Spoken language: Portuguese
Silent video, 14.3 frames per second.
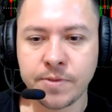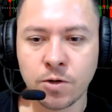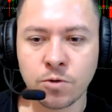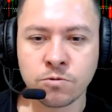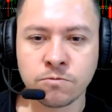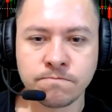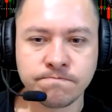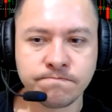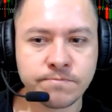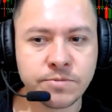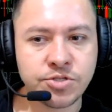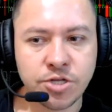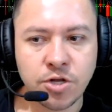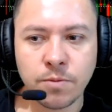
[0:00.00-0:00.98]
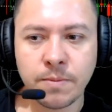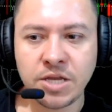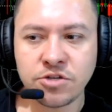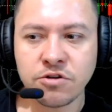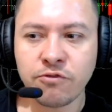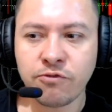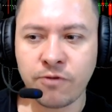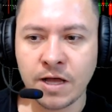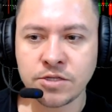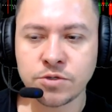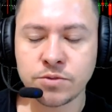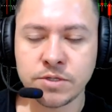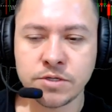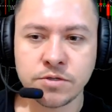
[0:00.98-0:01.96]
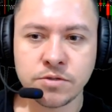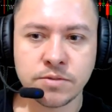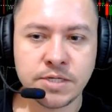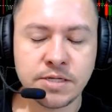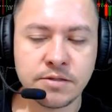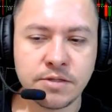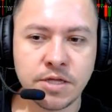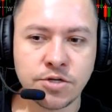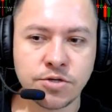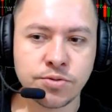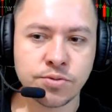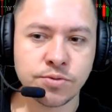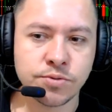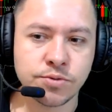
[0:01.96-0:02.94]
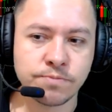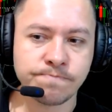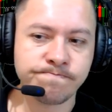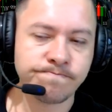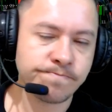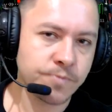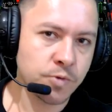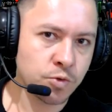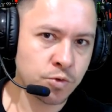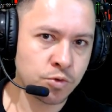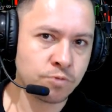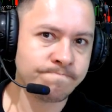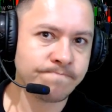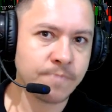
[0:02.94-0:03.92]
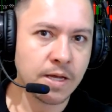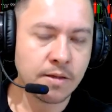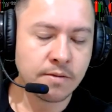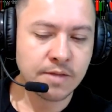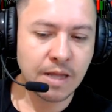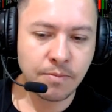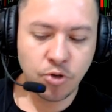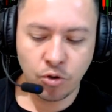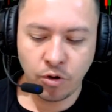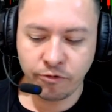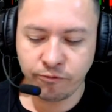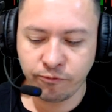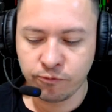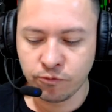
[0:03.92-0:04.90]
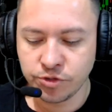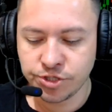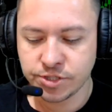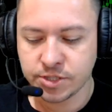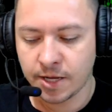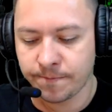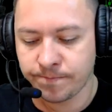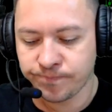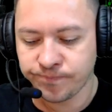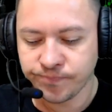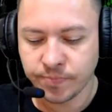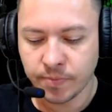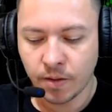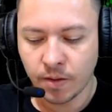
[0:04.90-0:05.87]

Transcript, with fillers: Então, geralmente eu faço isso e deixo no WA Foot, tá?